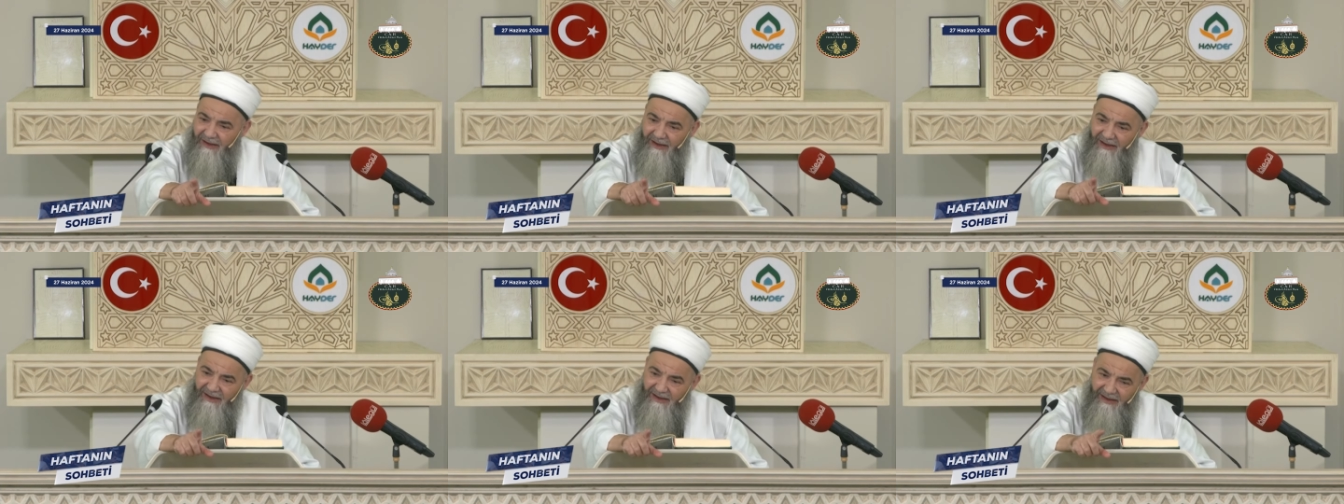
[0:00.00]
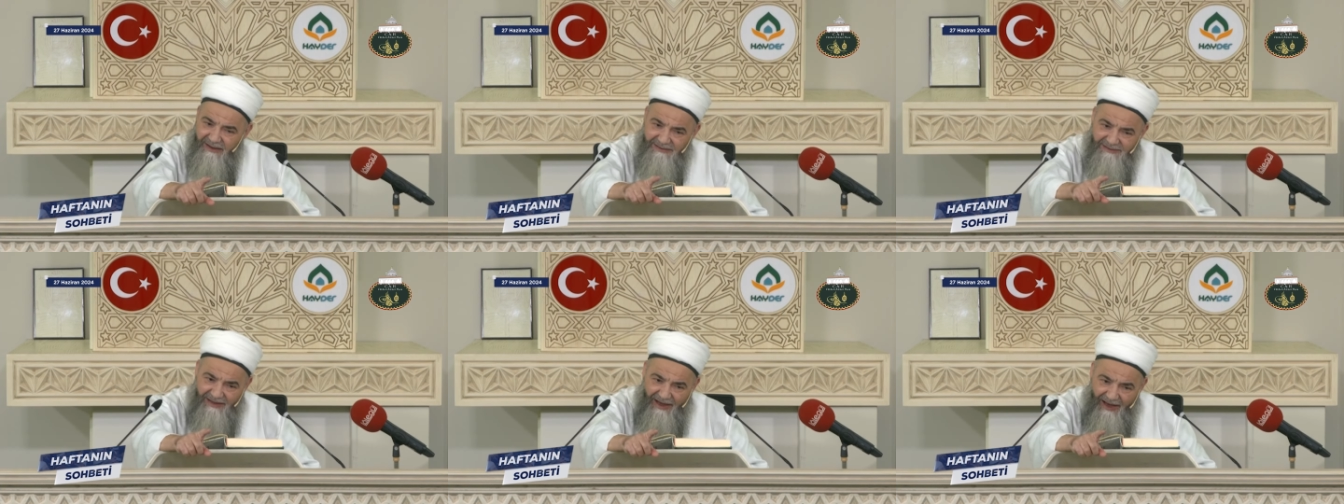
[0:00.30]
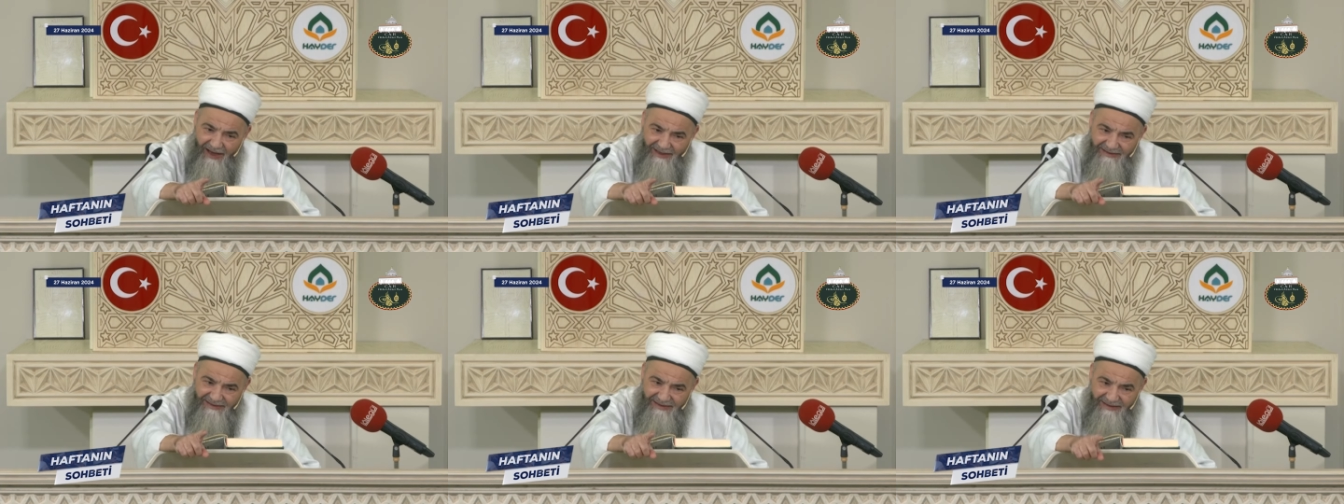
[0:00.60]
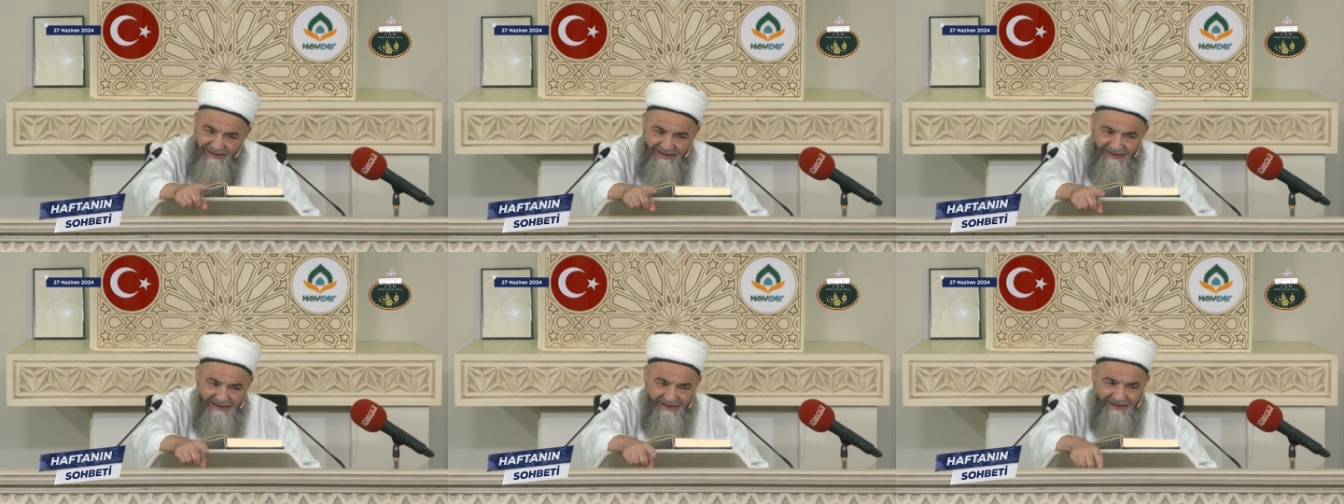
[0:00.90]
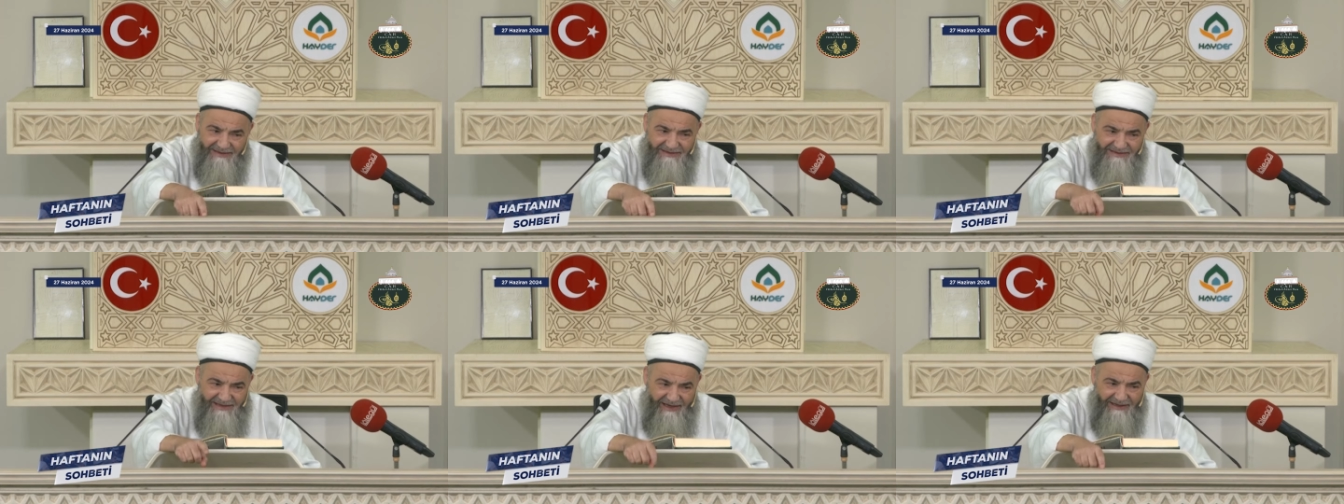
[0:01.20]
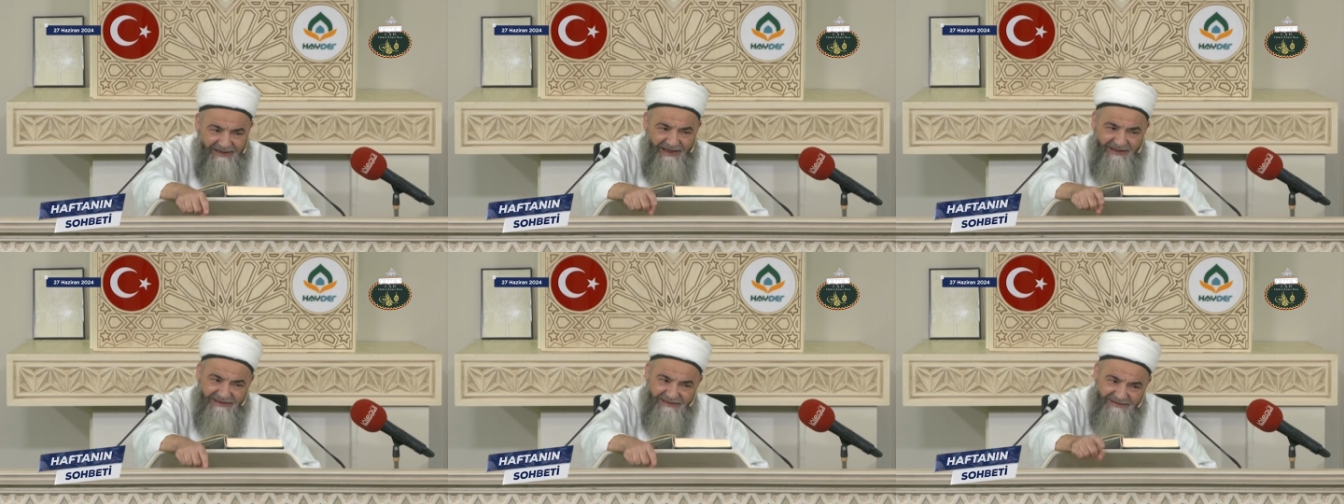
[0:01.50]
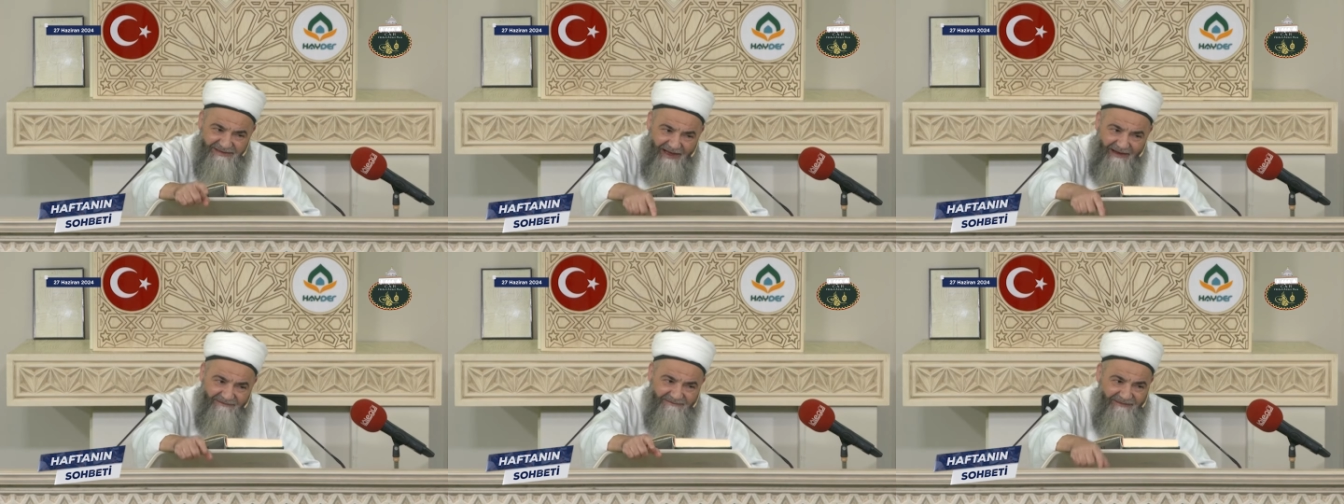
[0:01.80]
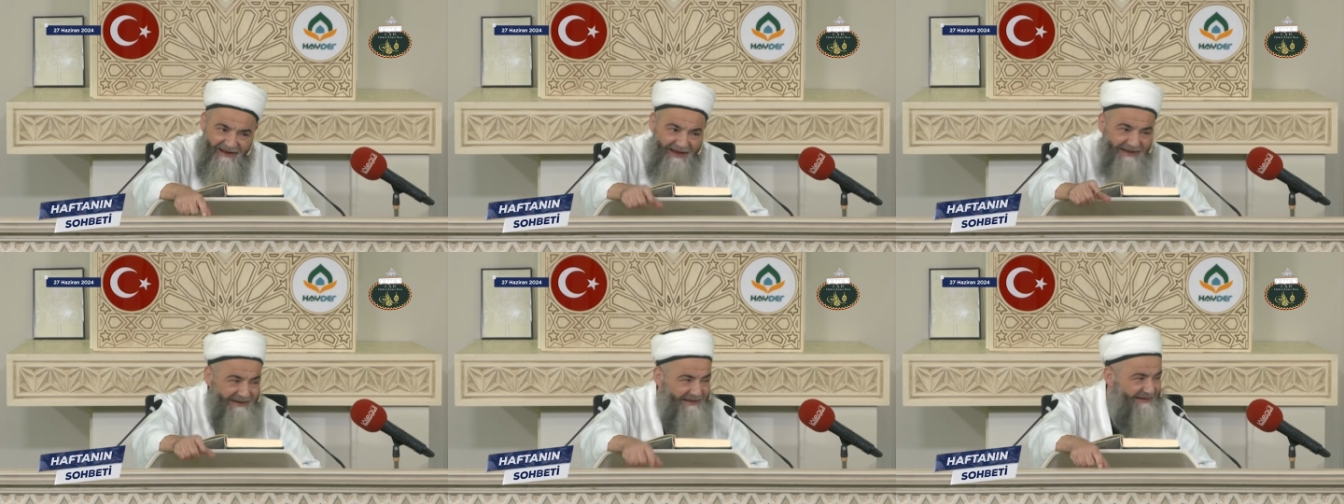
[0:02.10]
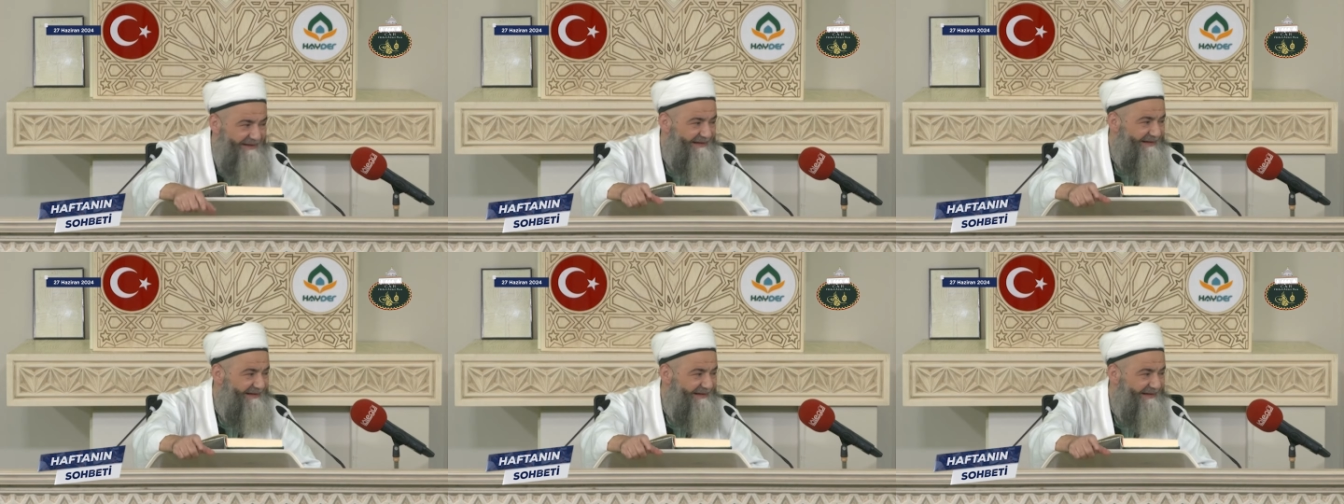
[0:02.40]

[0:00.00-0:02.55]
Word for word: e, yani zekatı tam ver